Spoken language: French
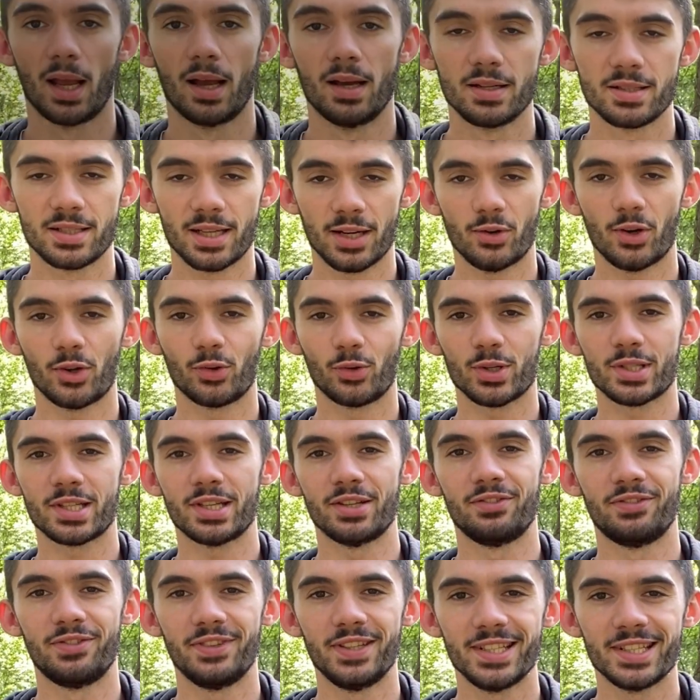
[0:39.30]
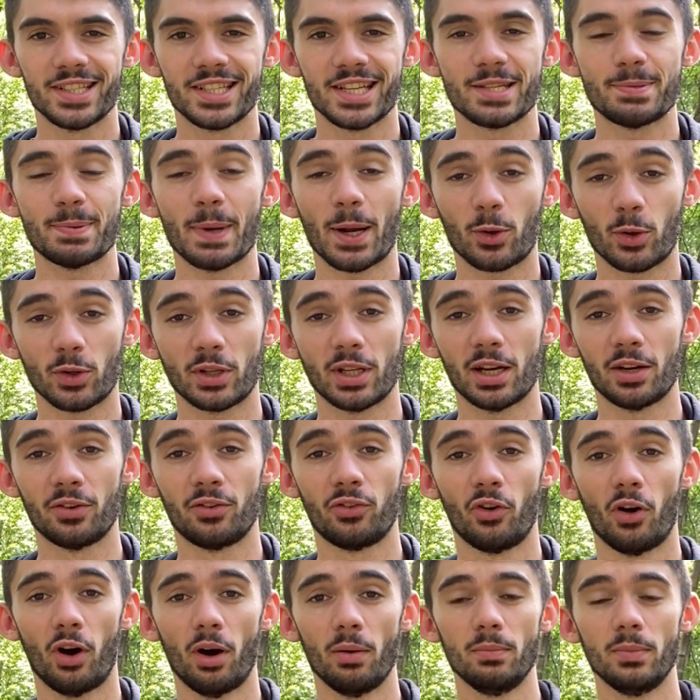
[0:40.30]
Salut à toi, c'est Vin, j'espère que tu es la
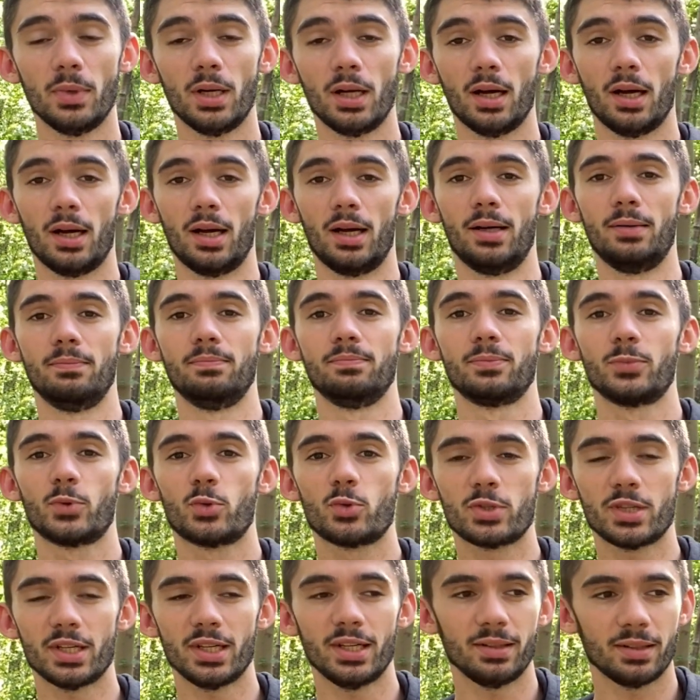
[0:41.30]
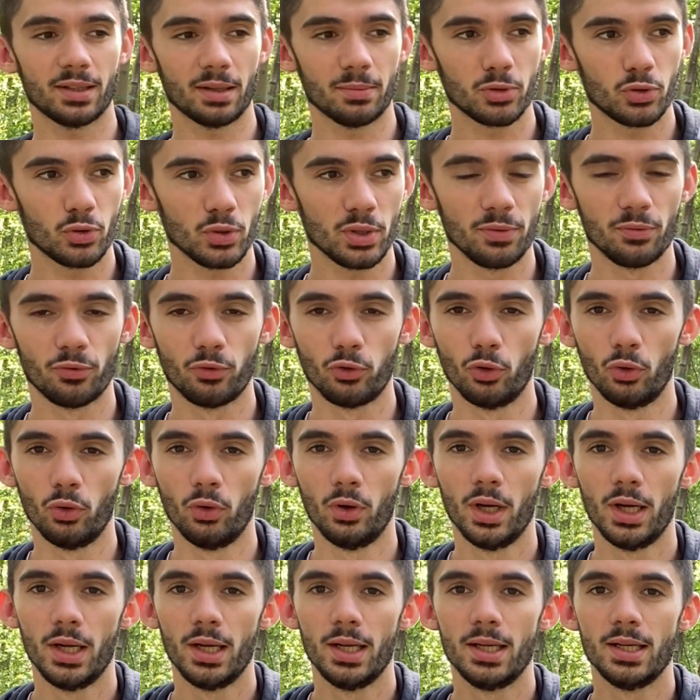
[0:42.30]
forme. Euh, tu sais, d'habitude, il me faut
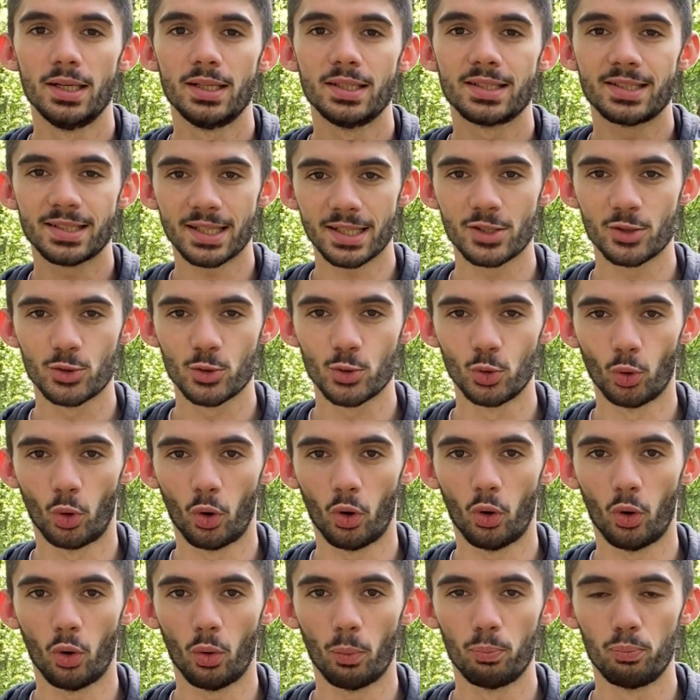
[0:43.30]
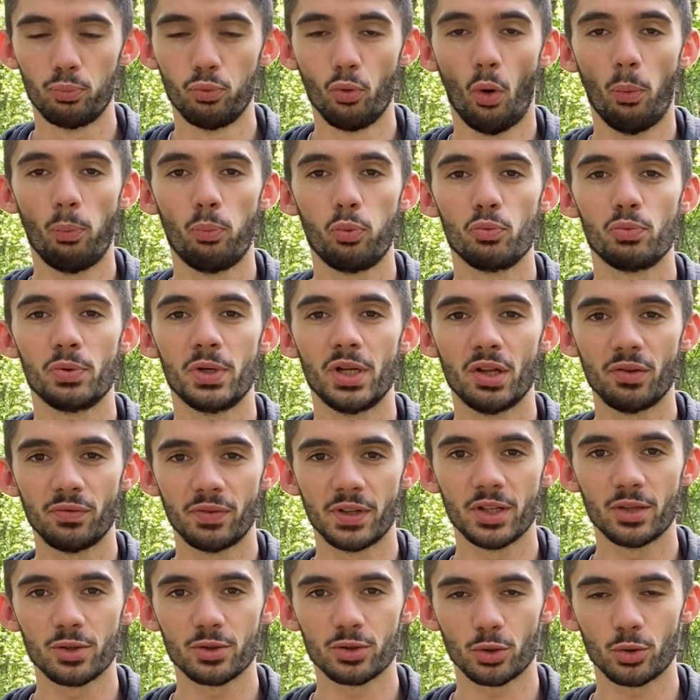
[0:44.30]
7 jours pour publier une
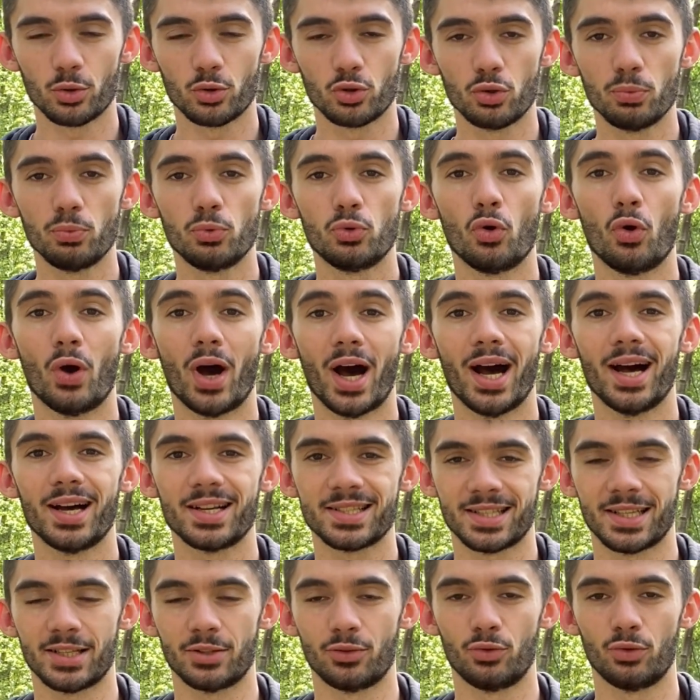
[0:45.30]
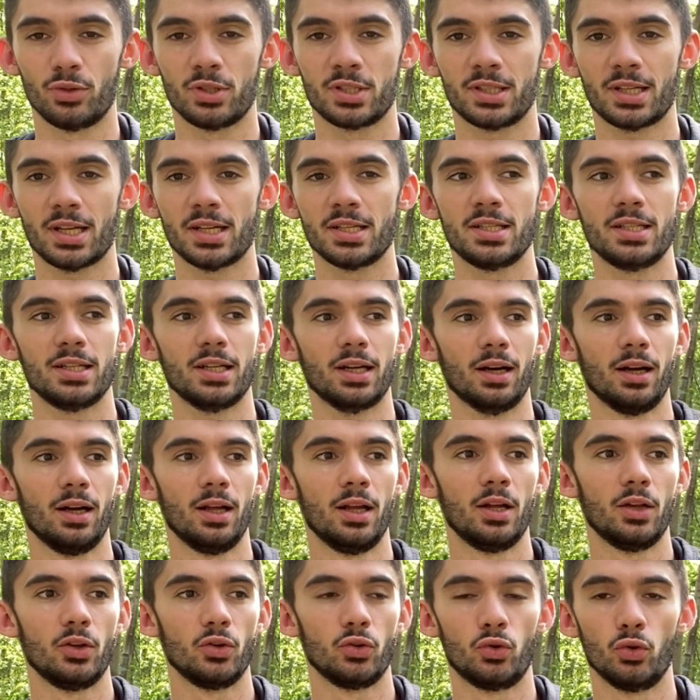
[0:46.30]
vidéo sur YouTube de A à Z, c'est-à-dire
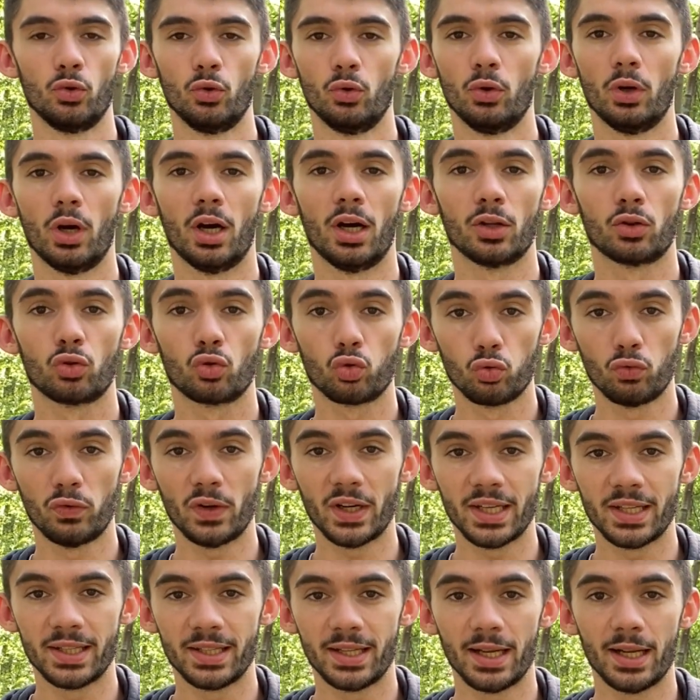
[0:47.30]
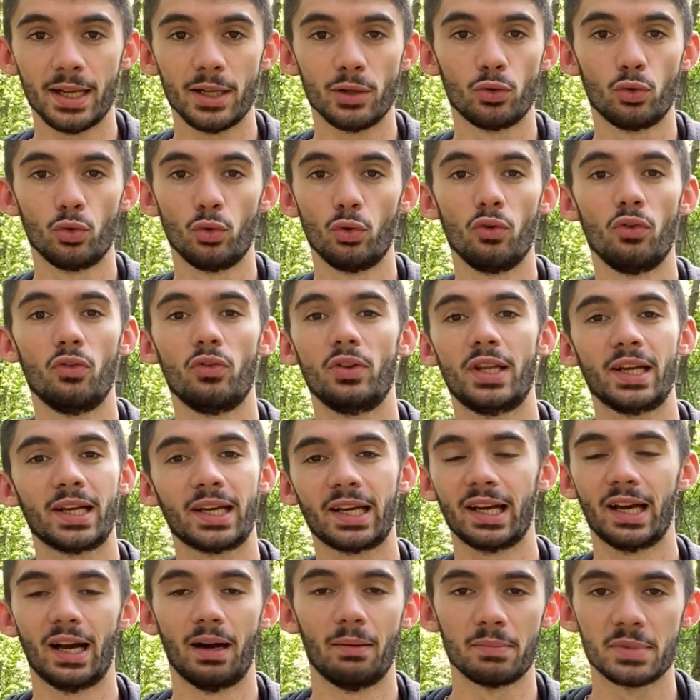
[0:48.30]
de euh, trouver l'idée, de
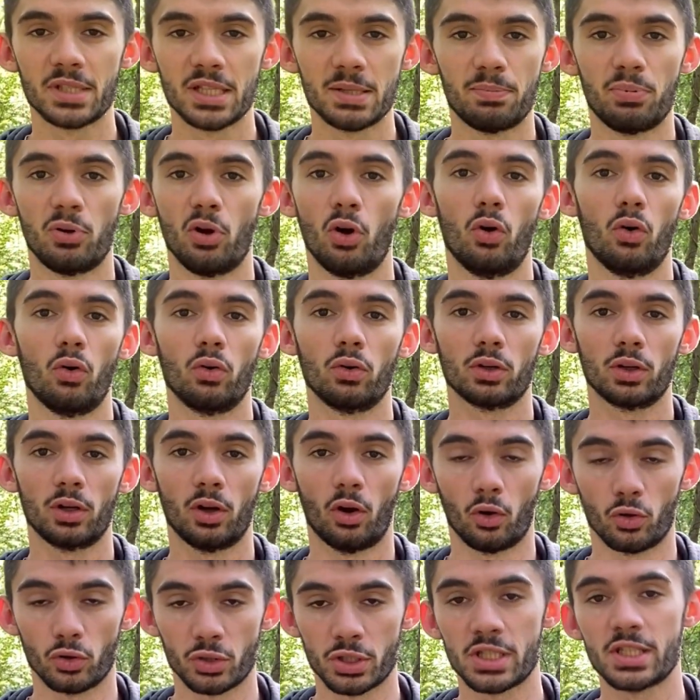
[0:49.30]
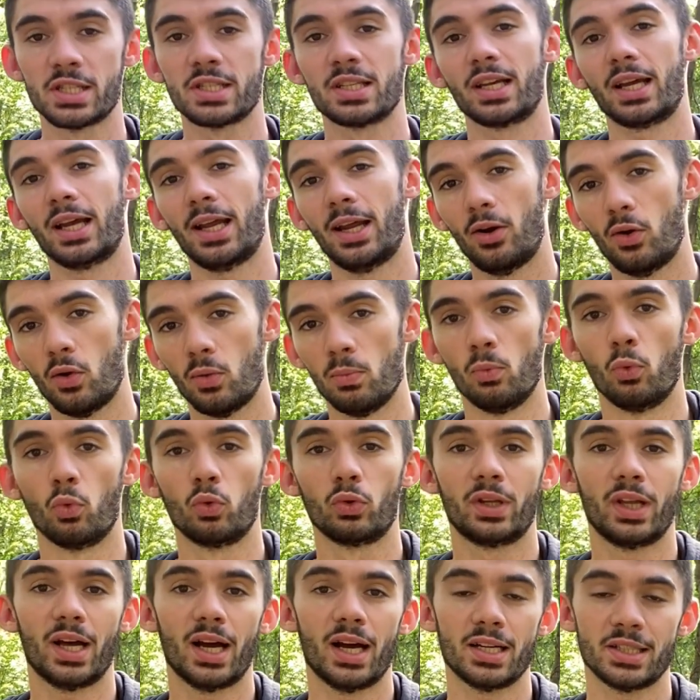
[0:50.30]
d'écrire un petit plan, de l'enregistrer, le
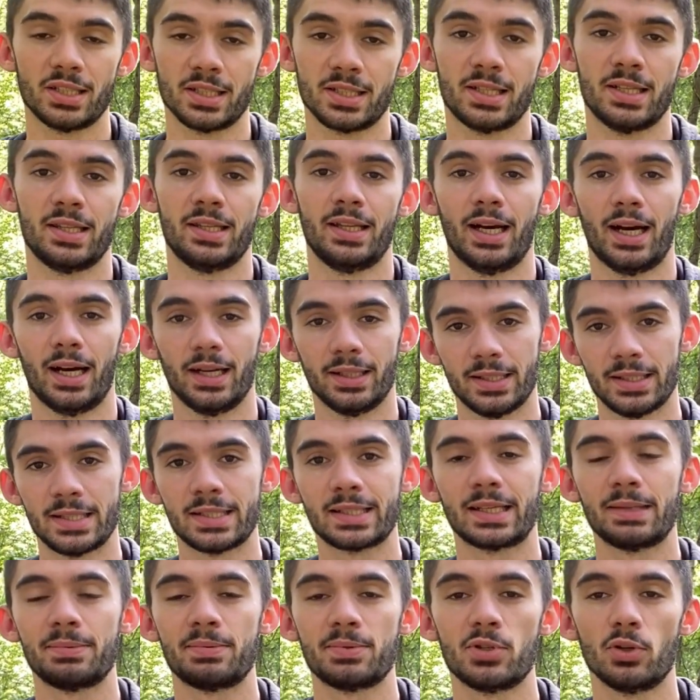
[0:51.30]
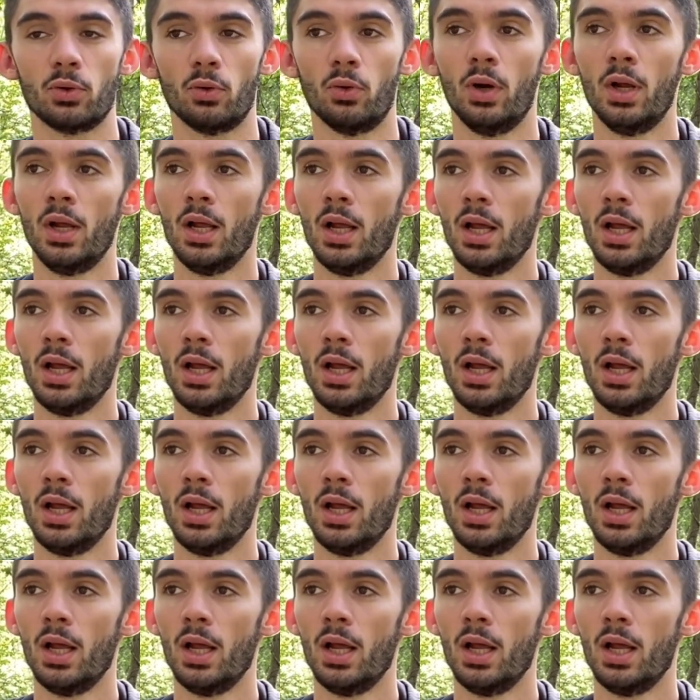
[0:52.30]
montage, etc., description,